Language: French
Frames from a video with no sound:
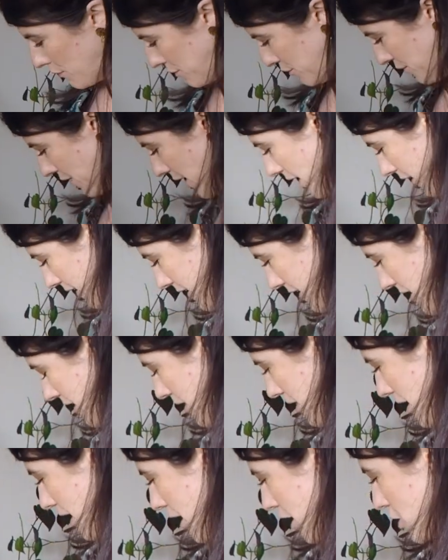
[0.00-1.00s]
en faire.
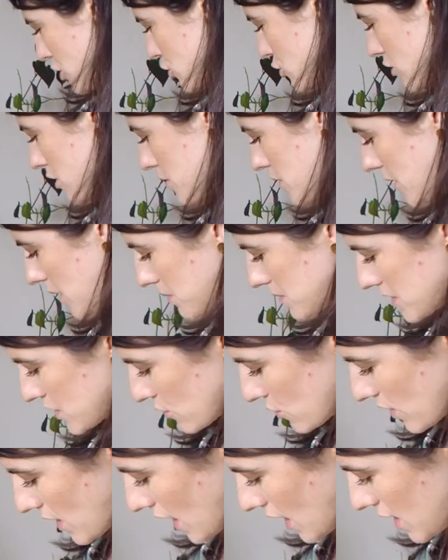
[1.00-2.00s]
Je lui ai mis un
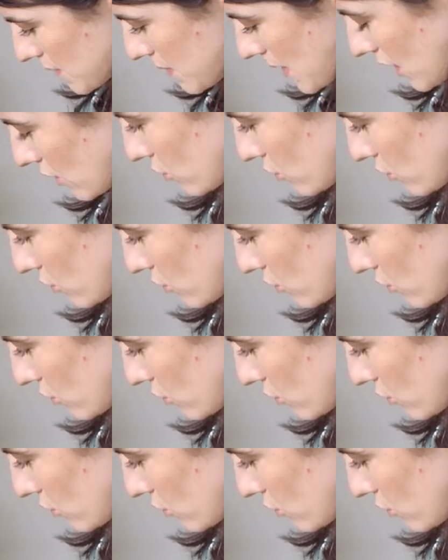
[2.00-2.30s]
petit oya, elle est bien